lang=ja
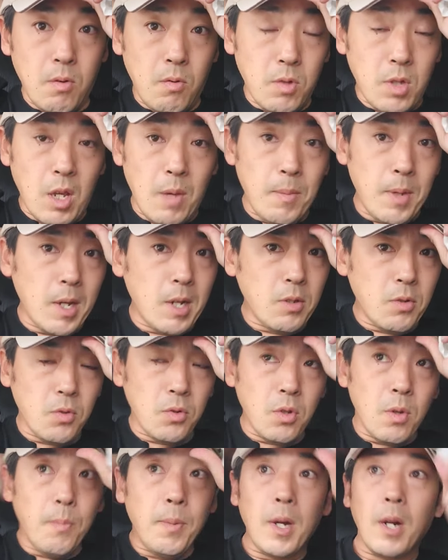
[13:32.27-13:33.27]
小雨が
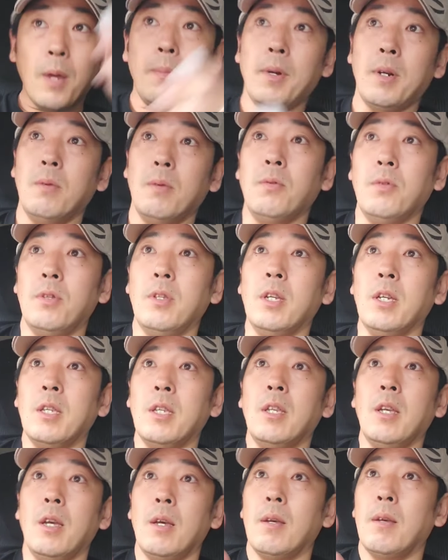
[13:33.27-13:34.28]
ちょっとパラパラ降って
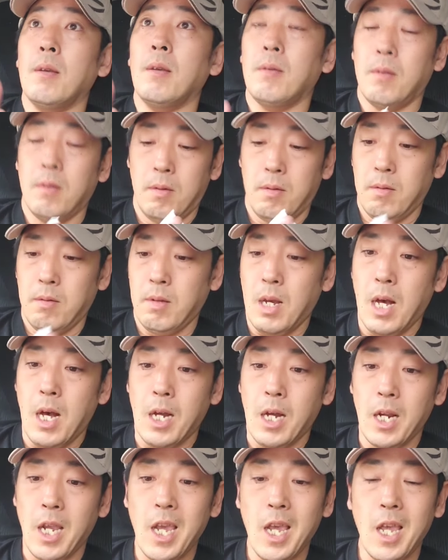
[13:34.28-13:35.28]
きて、
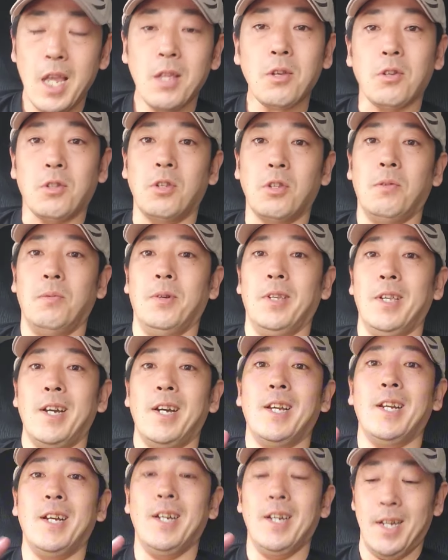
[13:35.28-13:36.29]
あれってこと思い
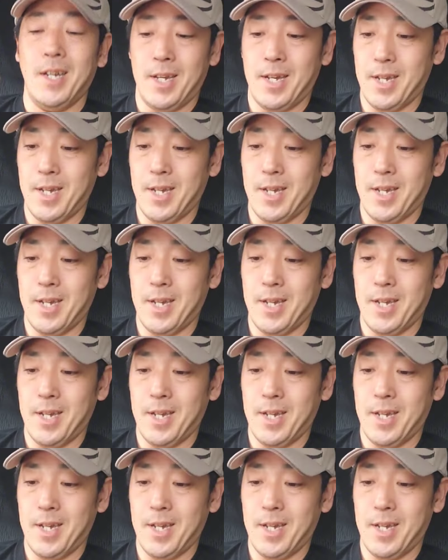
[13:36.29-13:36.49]
ながら、